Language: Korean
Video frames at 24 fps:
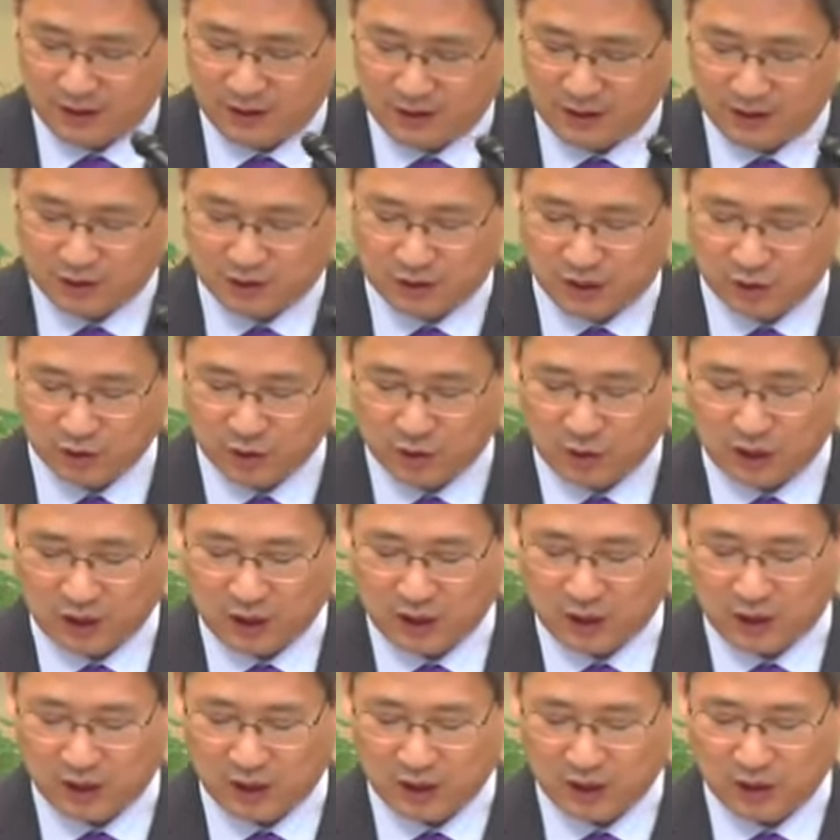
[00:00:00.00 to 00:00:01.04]

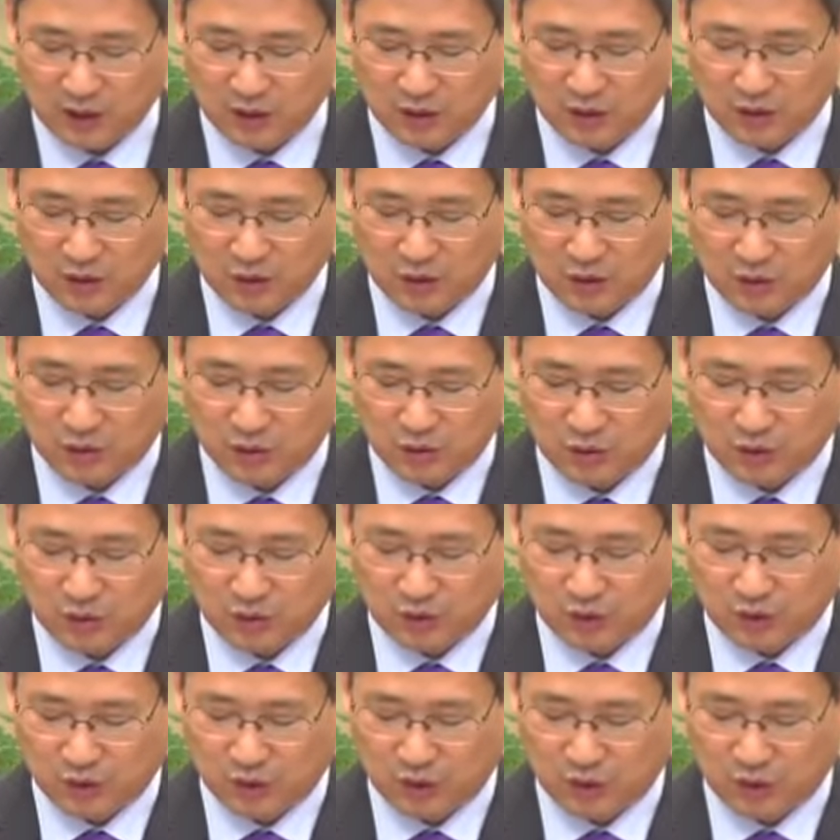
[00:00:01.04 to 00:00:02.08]
성도가
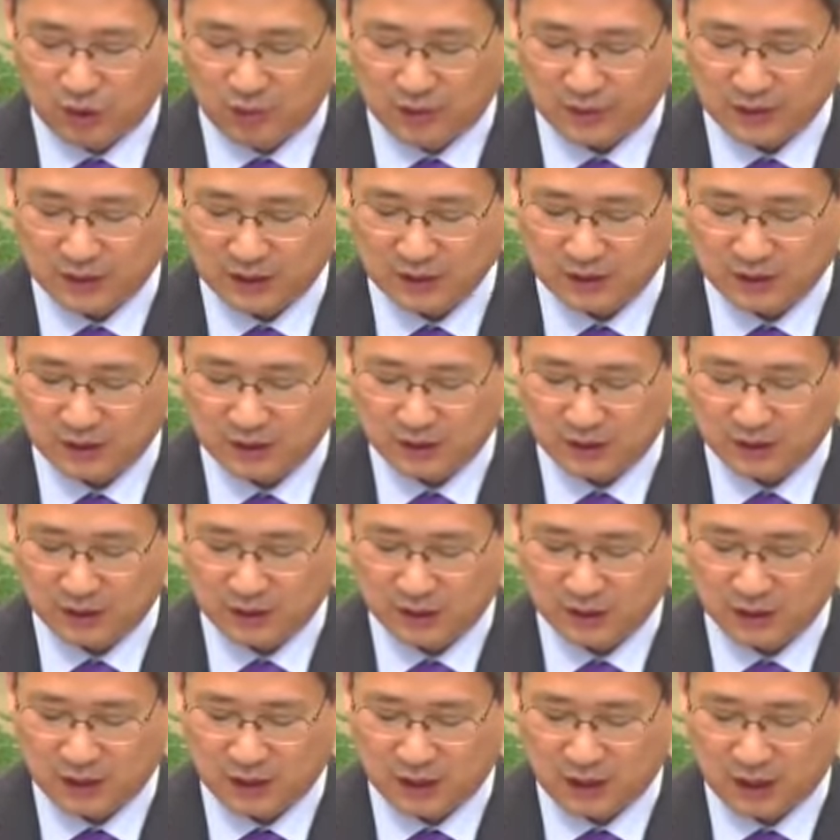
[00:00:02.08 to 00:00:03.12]
구원을 받아서
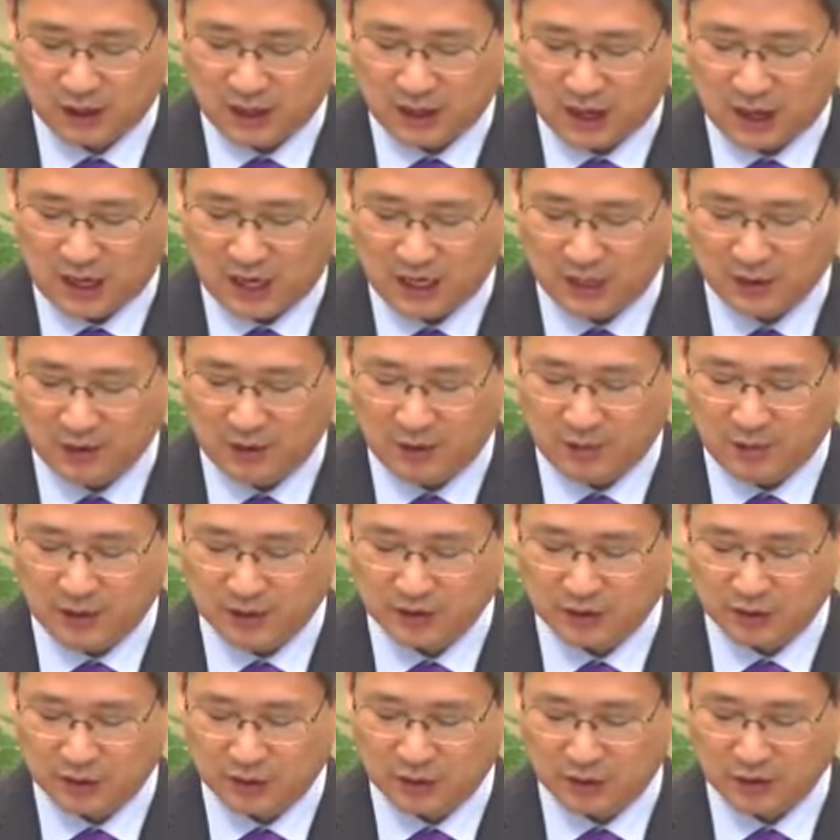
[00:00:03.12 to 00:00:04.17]
하나님의
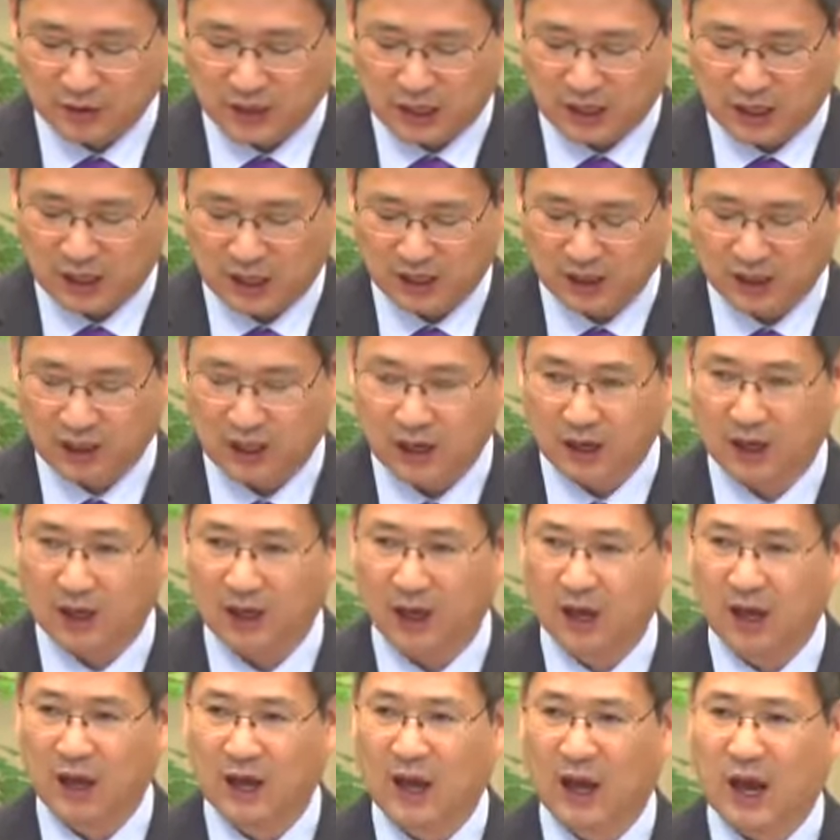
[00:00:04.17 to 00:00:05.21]
백성으로 살아가는 길에
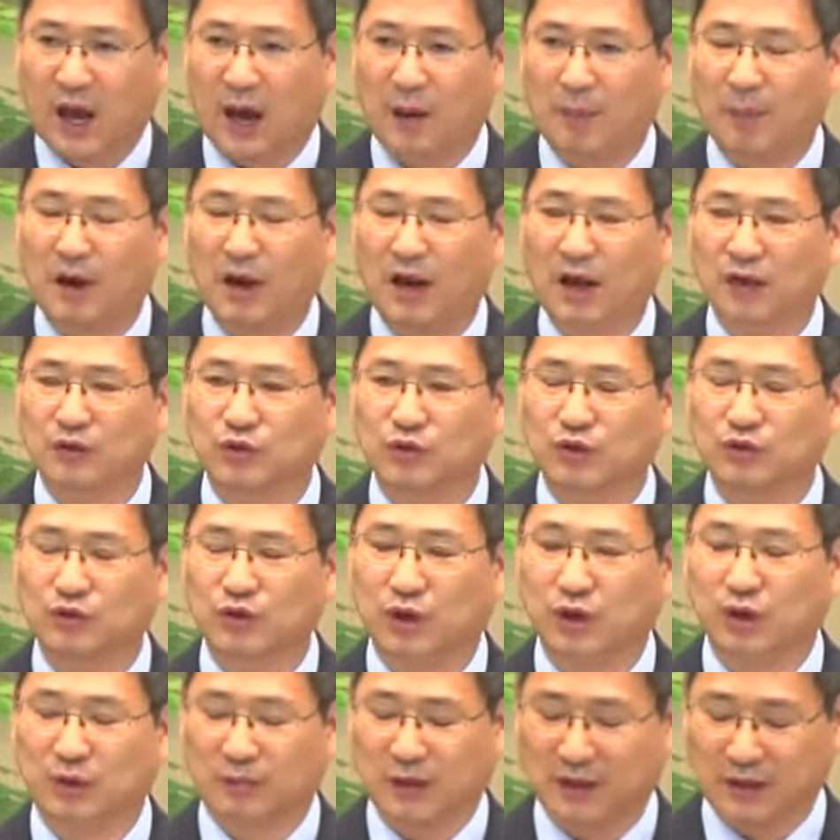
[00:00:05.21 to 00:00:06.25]
아말렉
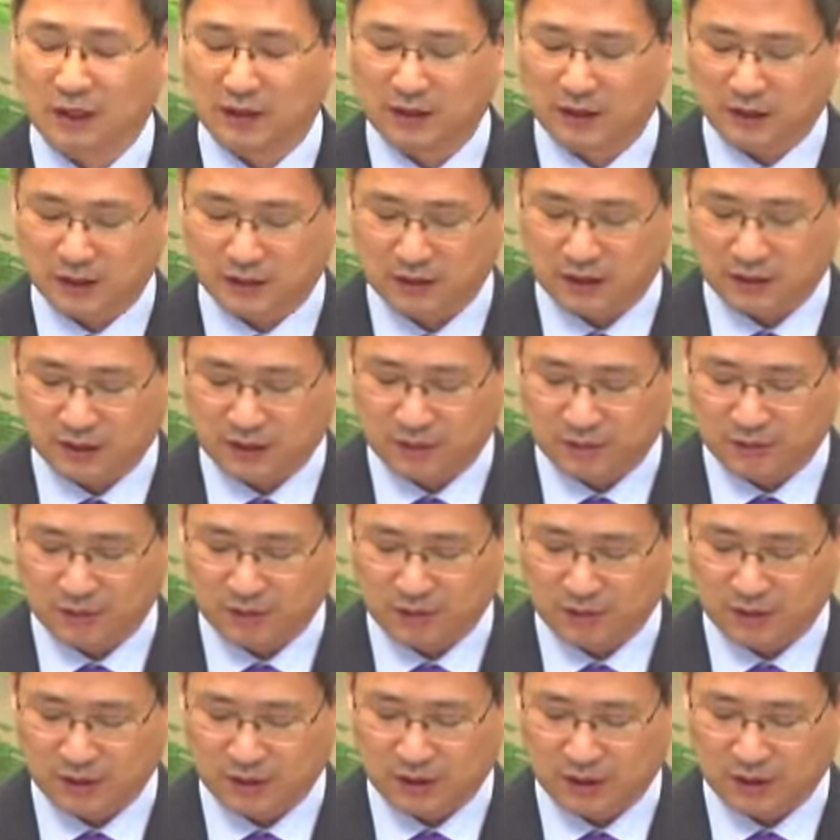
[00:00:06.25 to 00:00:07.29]
족속을 만났던 것처럼
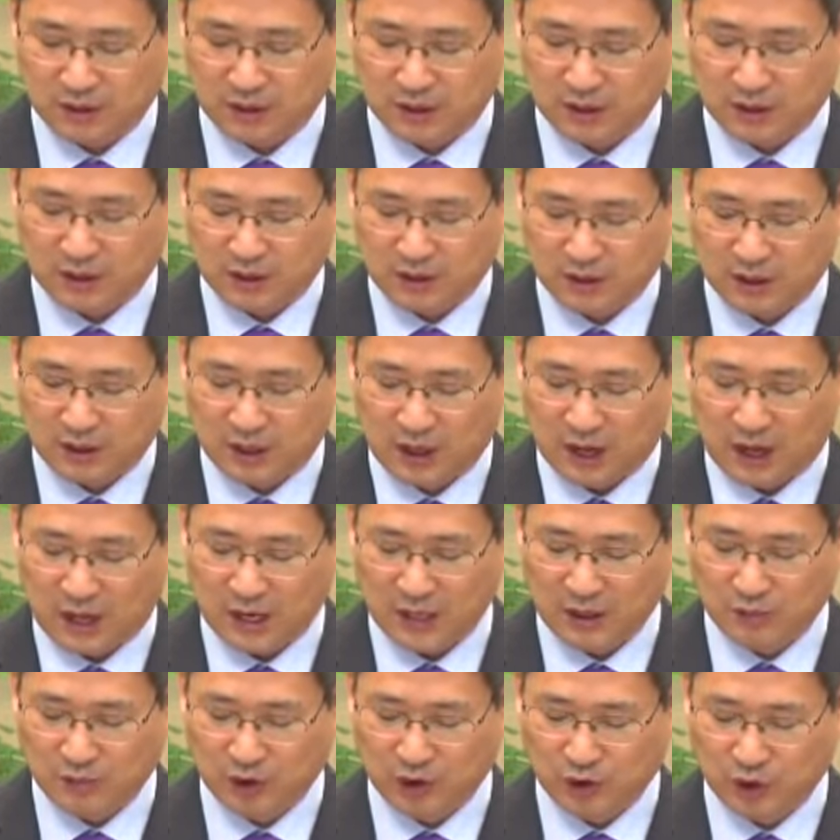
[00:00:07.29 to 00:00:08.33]

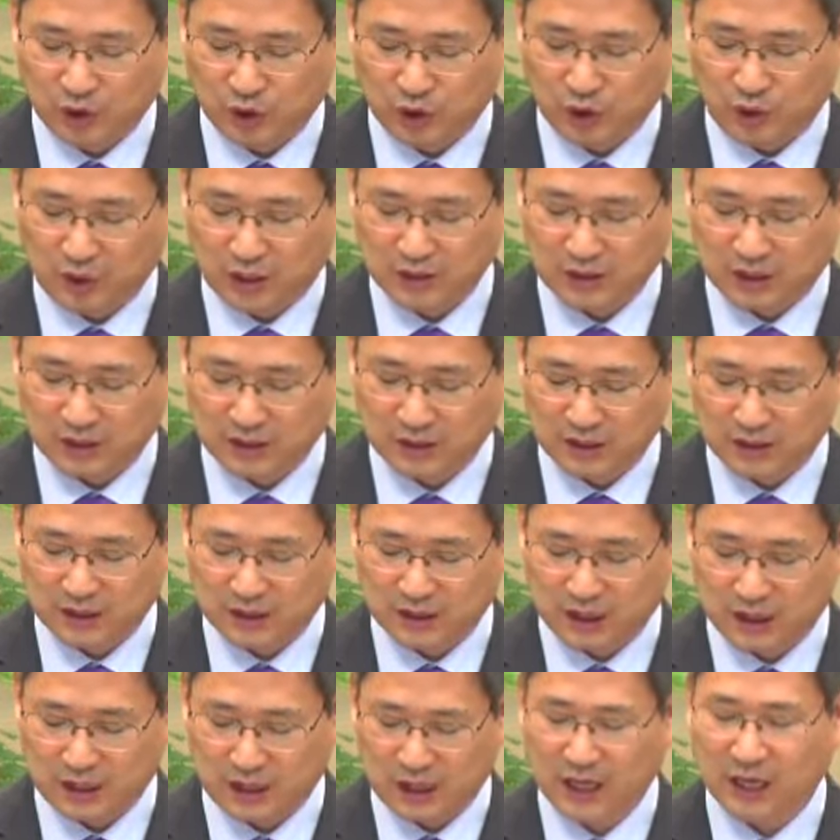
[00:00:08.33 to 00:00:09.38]
하나님을 두려워하지 않는
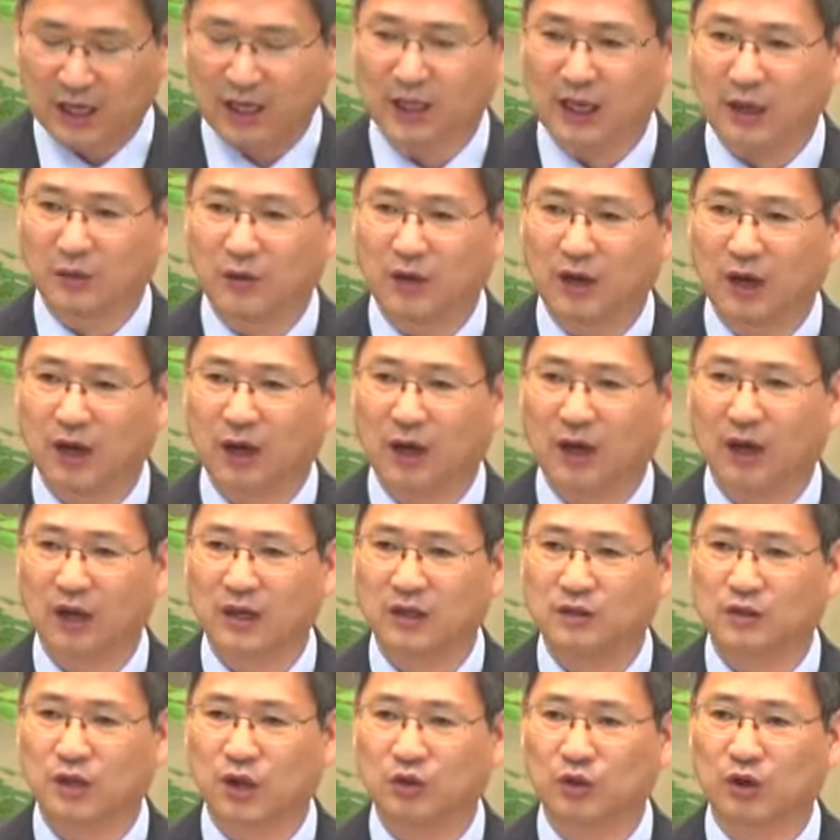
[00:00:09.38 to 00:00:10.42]
자들이 있기 때문에
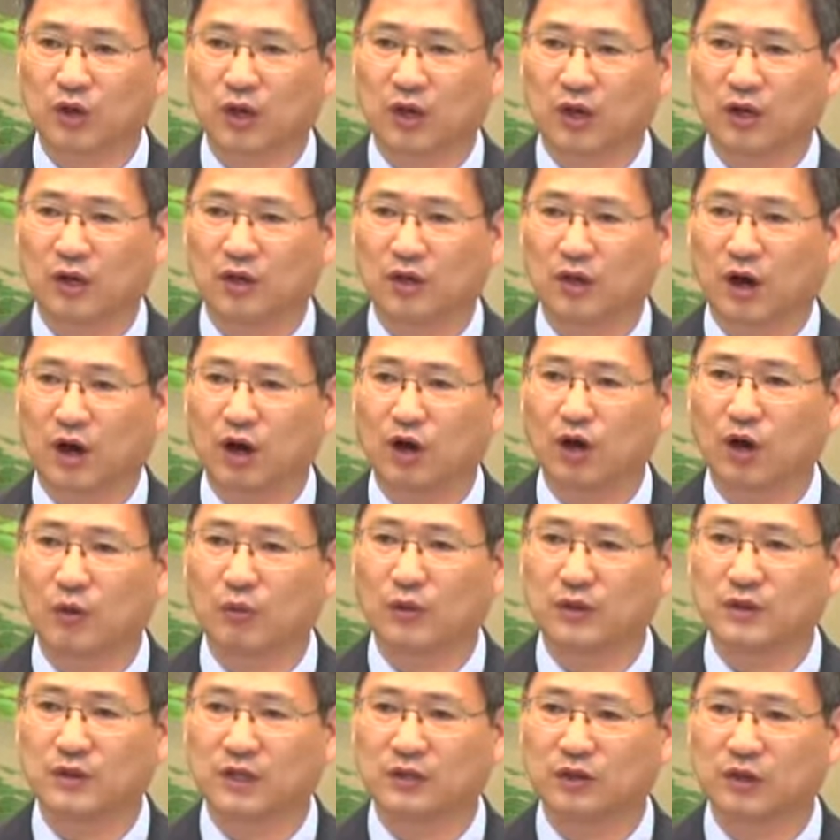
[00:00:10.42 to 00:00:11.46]
성도에게는
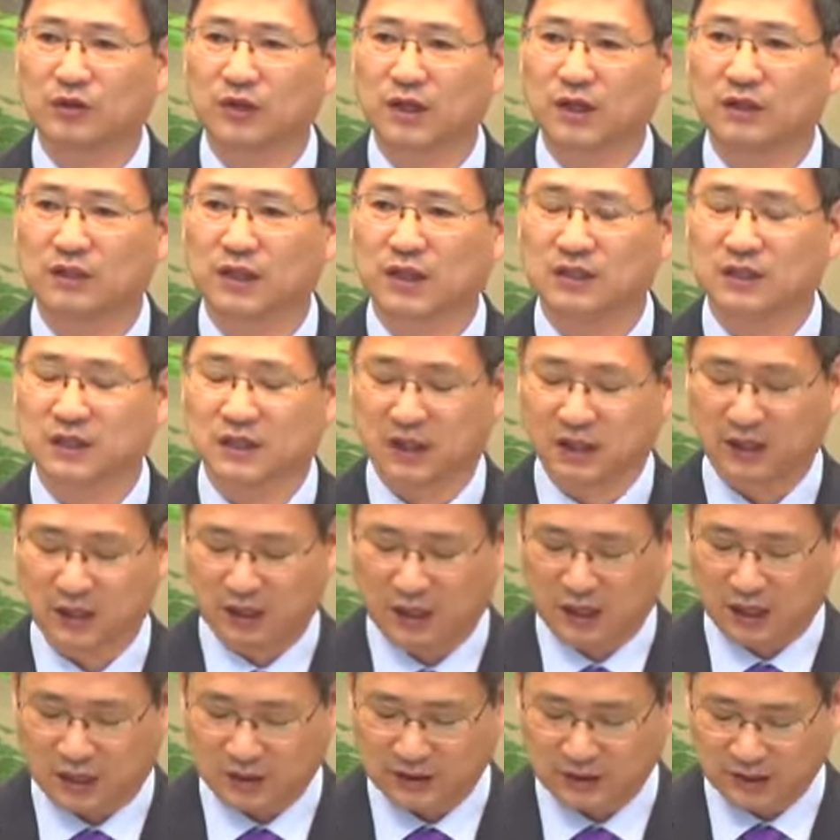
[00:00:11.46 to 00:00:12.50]
어려움이 찾아온다는 사실을
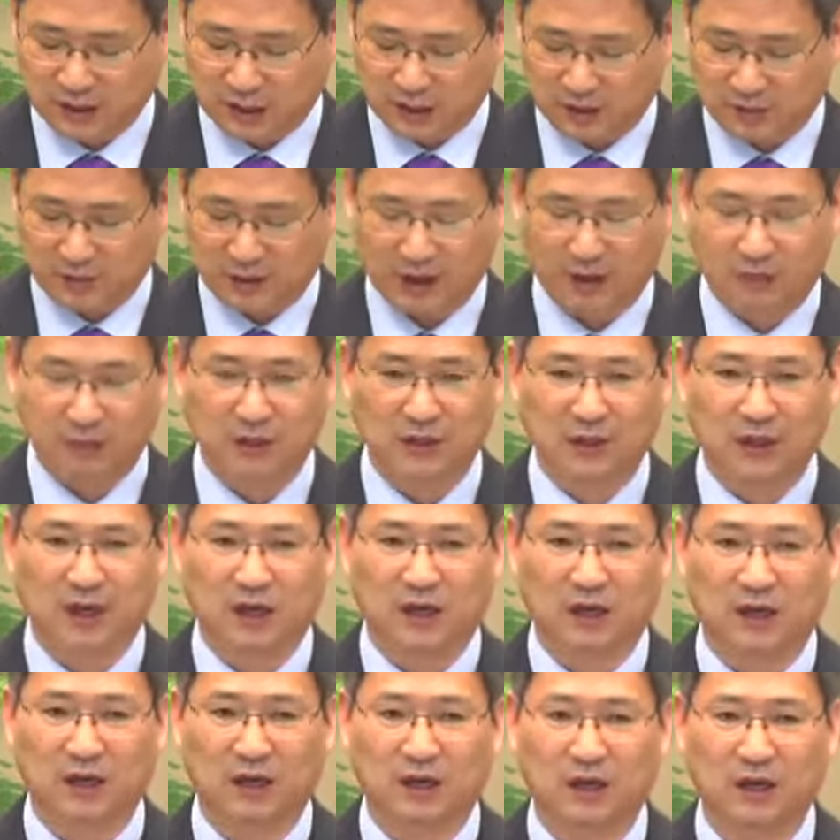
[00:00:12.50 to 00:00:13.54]
기억하시기를
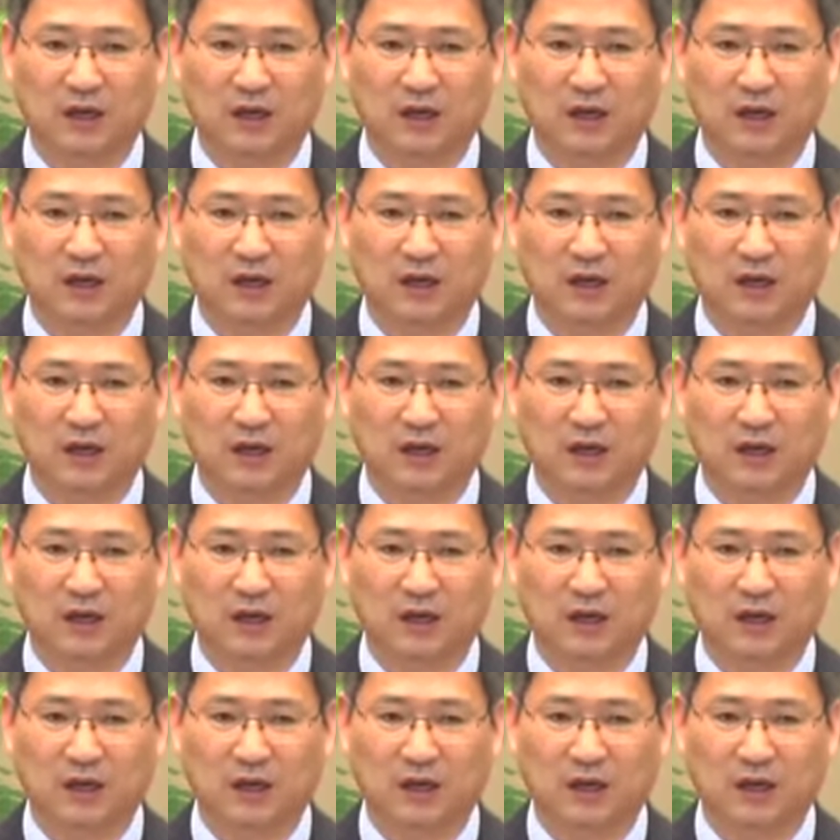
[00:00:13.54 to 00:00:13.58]
바랍니다.